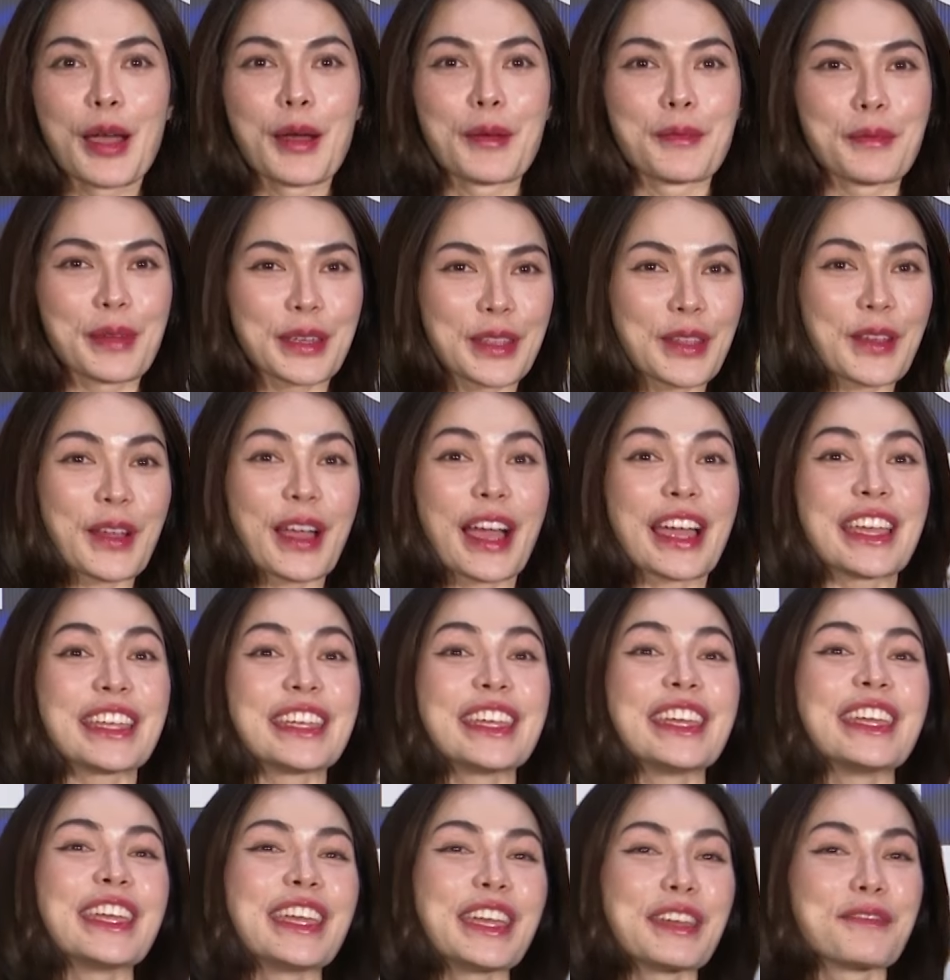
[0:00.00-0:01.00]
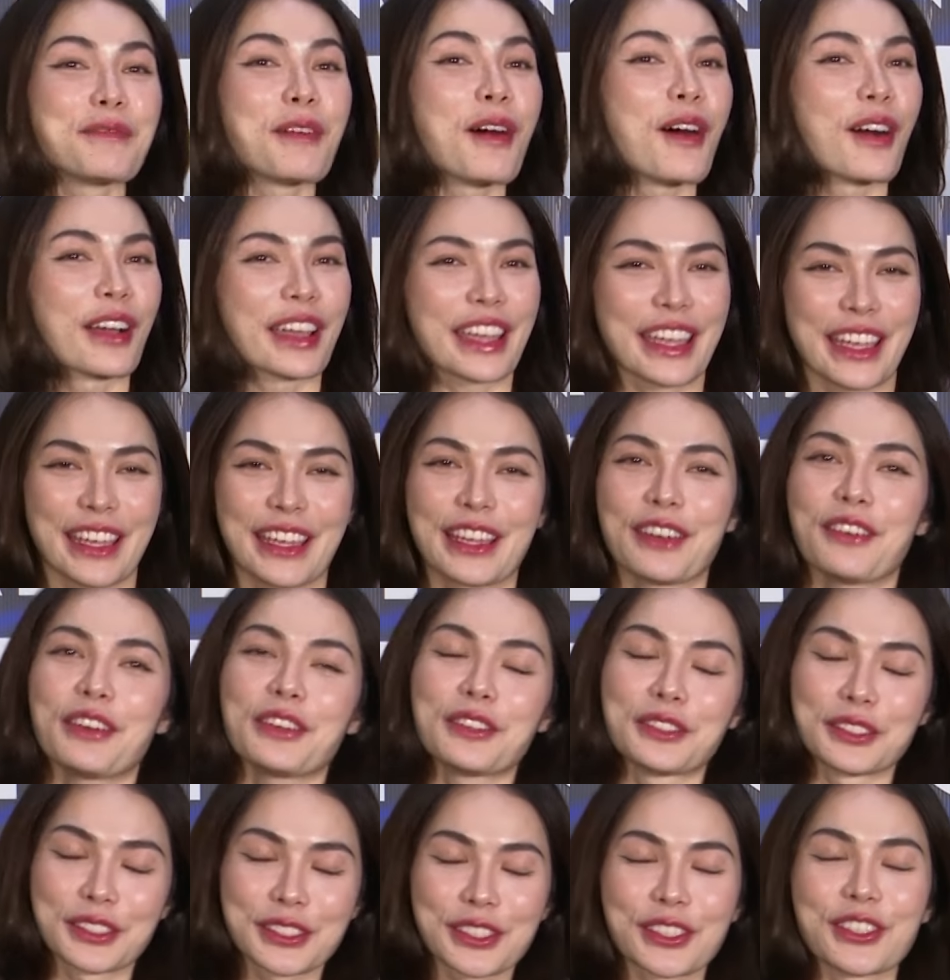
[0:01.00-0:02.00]
ไม่ต้องขยี้บอกเองว่า
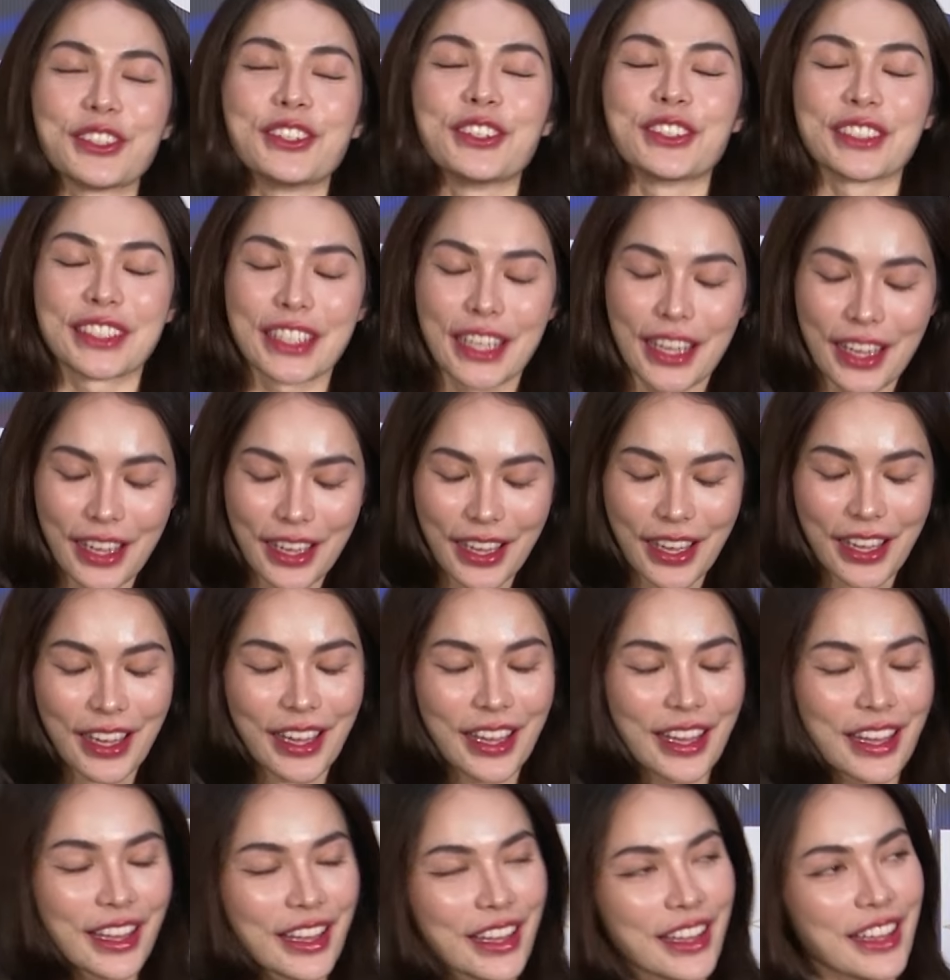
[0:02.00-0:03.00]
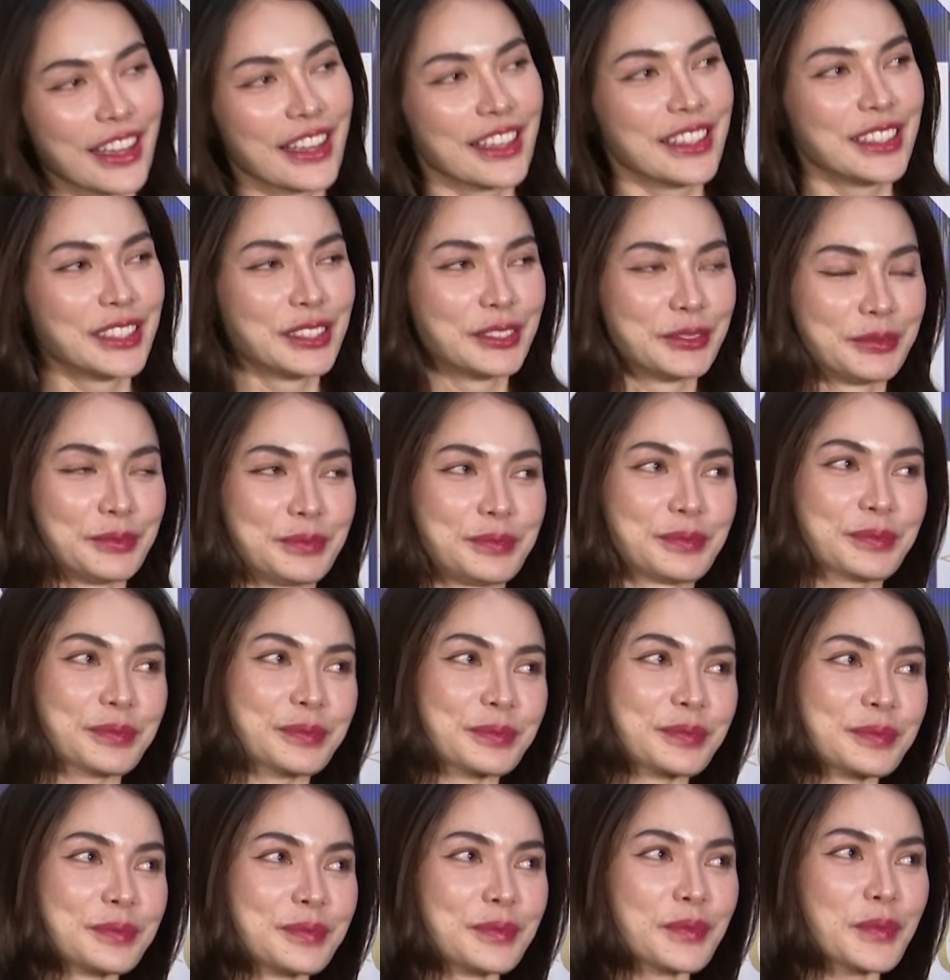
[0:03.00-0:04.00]
หนูโสดนะคะรพอพอมันออก
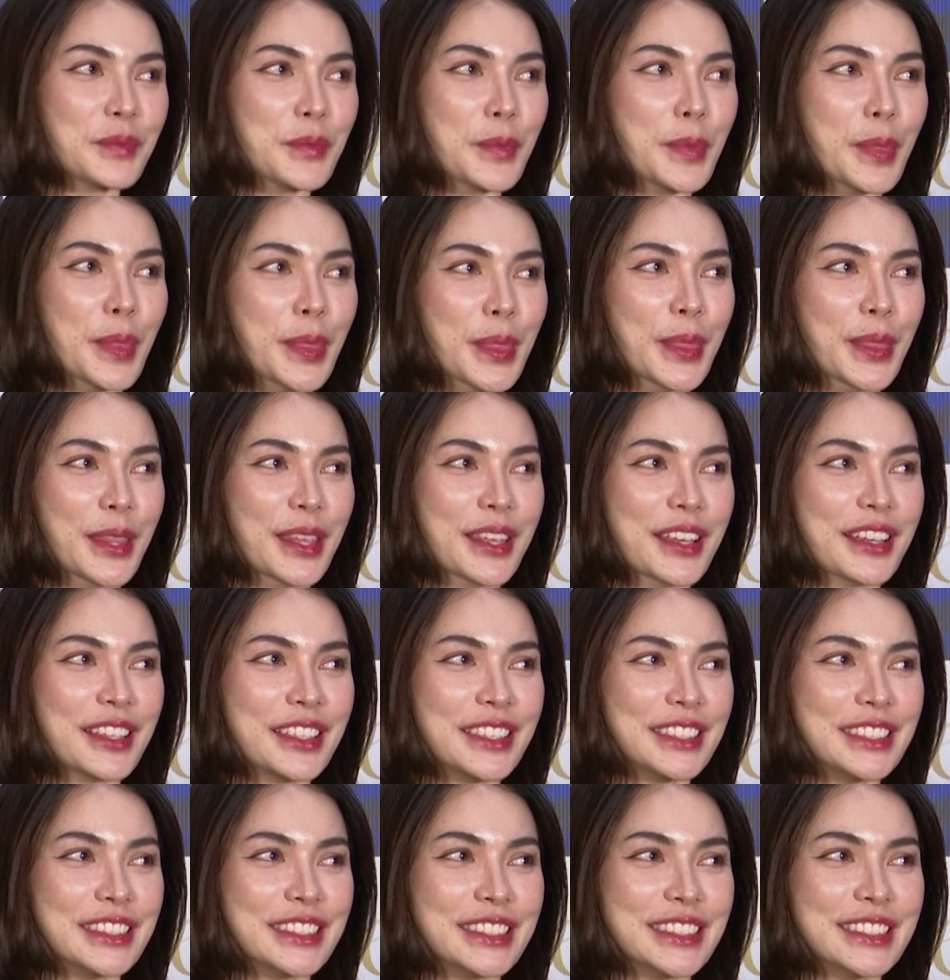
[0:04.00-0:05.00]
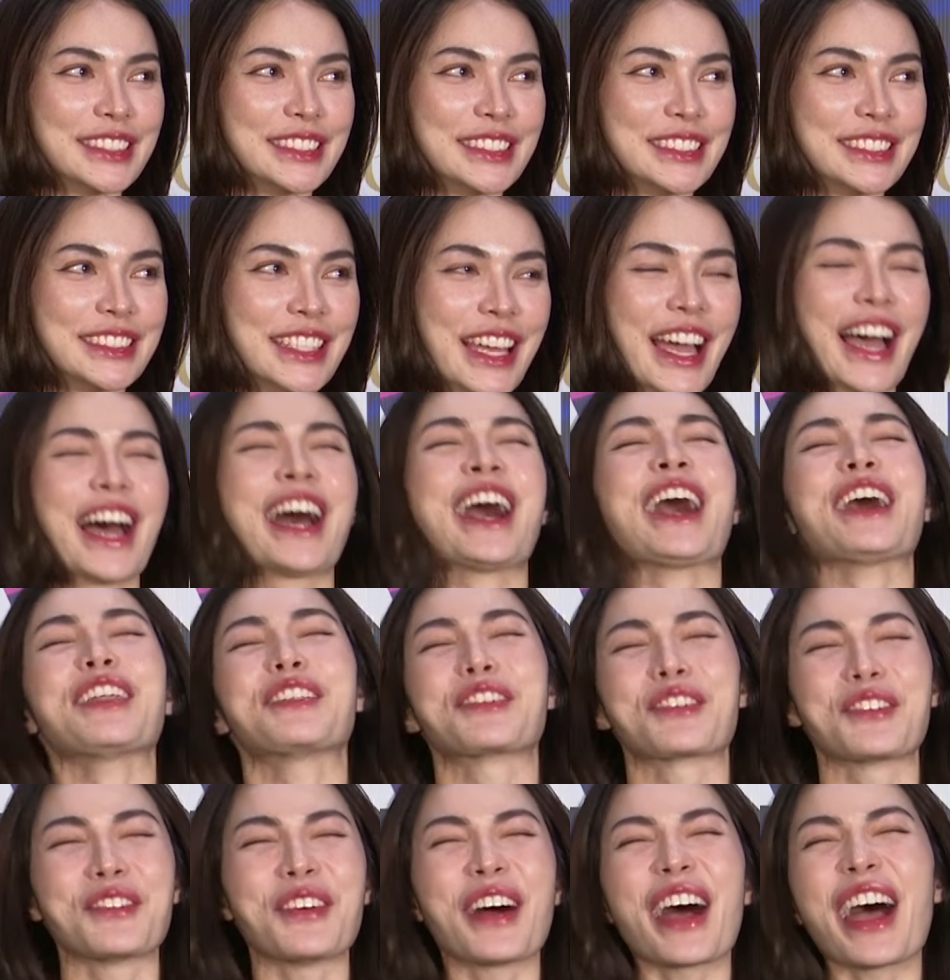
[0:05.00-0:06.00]
กฎนี้มาหลายคก็จะมาโฟกัสที่เราห
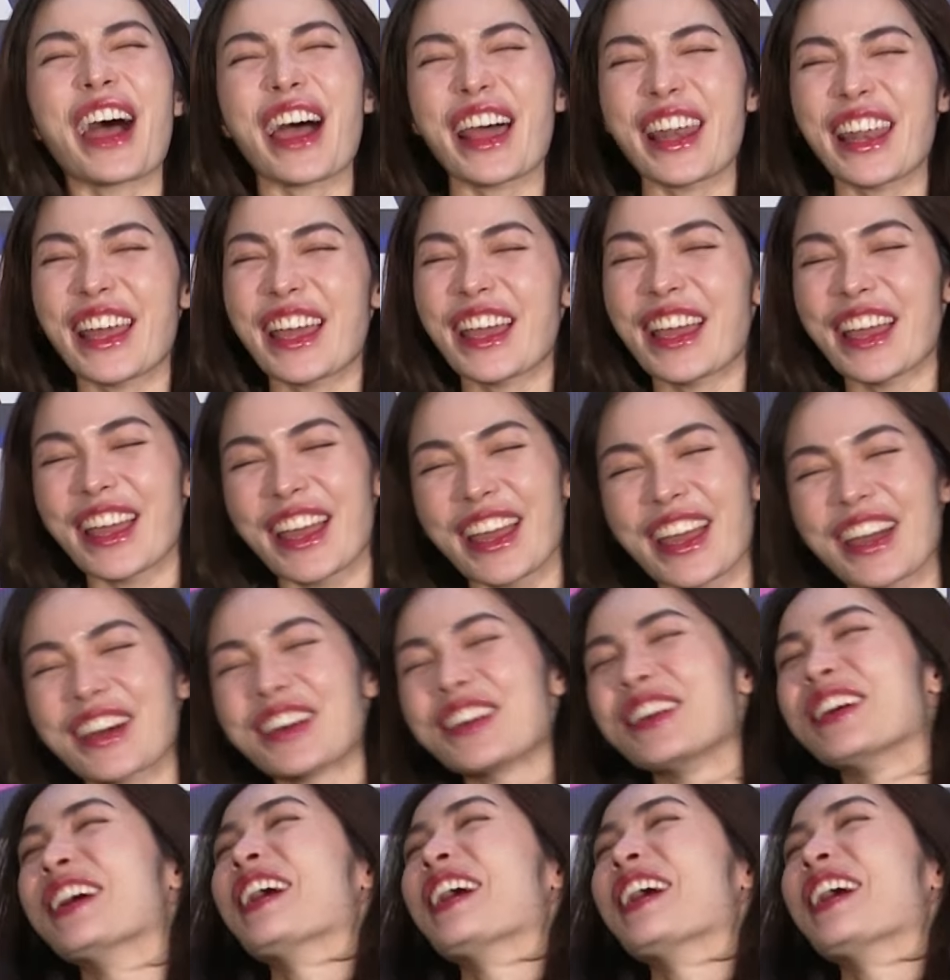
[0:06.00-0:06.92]
นูว่าแล้ว